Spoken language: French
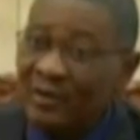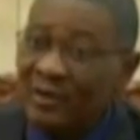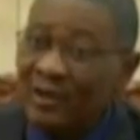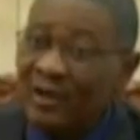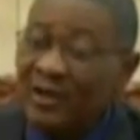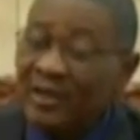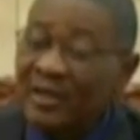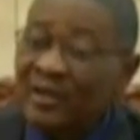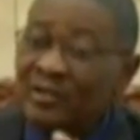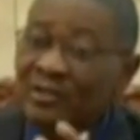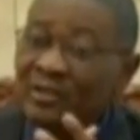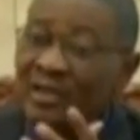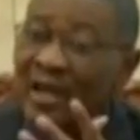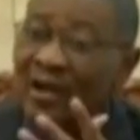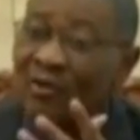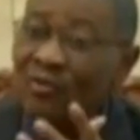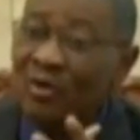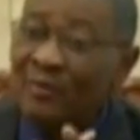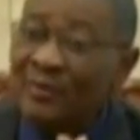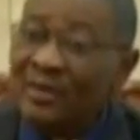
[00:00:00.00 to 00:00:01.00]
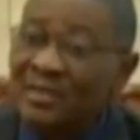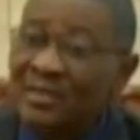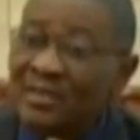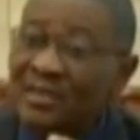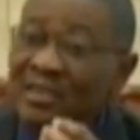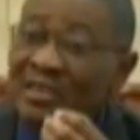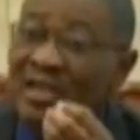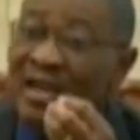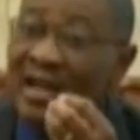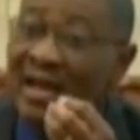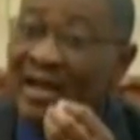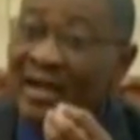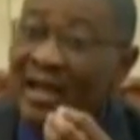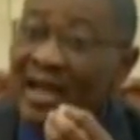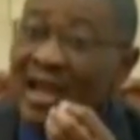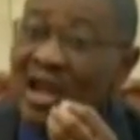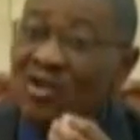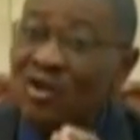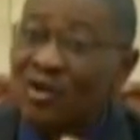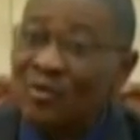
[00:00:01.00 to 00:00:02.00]
et qui est un commerce qui génère
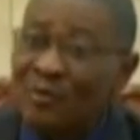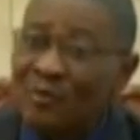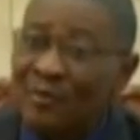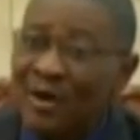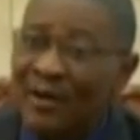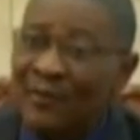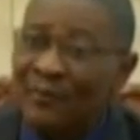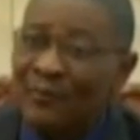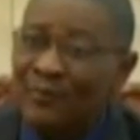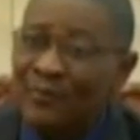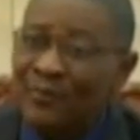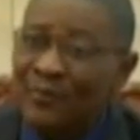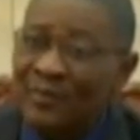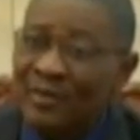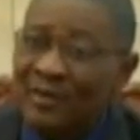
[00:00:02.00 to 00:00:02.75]
énormément,